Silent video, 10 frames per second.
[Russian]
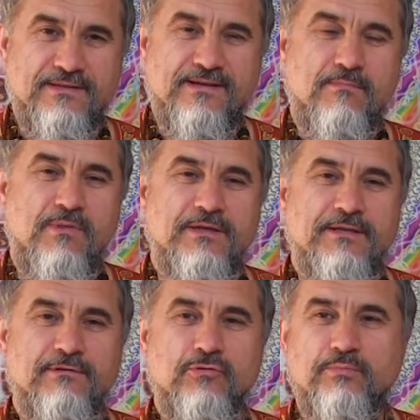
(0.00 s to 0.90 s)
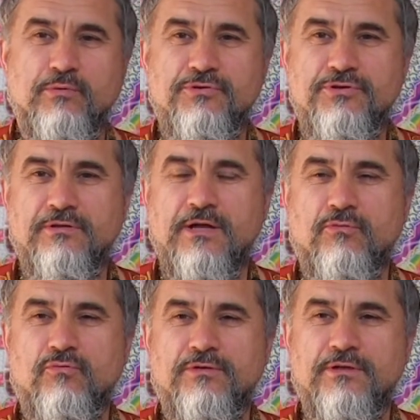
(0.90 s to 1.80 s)
зарабатывал, он получил
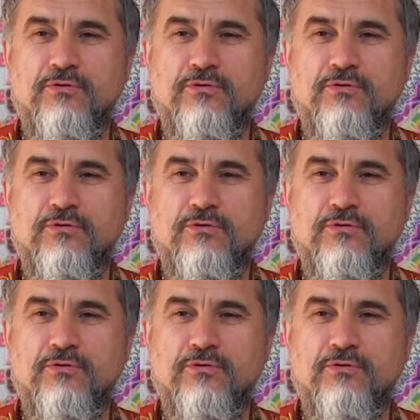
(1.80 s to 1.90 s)
какую-то